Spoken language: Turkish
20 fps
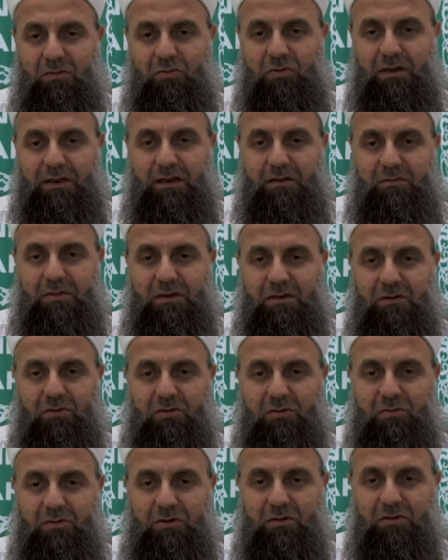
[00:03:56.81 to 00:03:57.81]
o adam beni
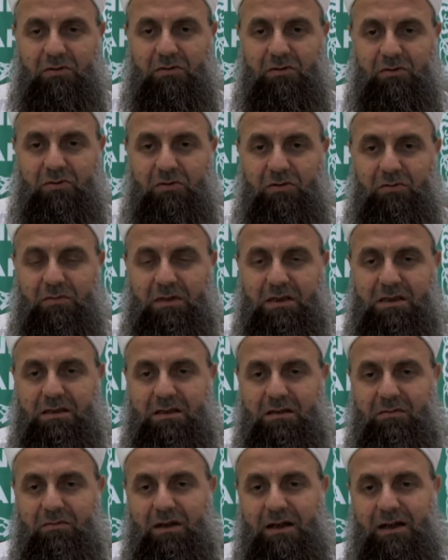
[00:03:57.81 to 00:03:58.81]
okumuyordu,
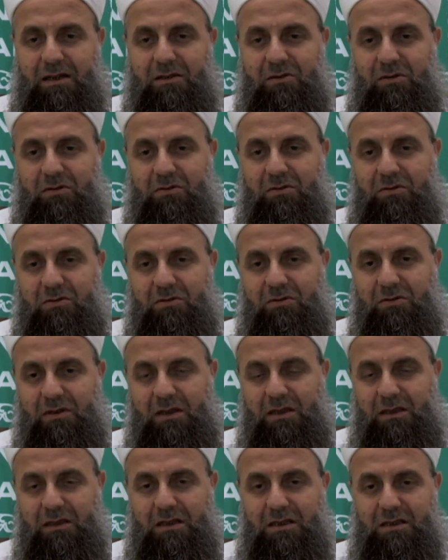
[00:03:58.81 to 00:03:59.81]
okunmasına mani oluyordu,
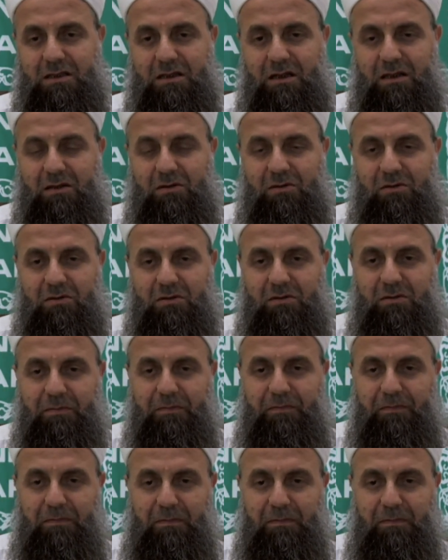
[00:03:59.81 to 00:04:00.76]
engel çıkarıyordu,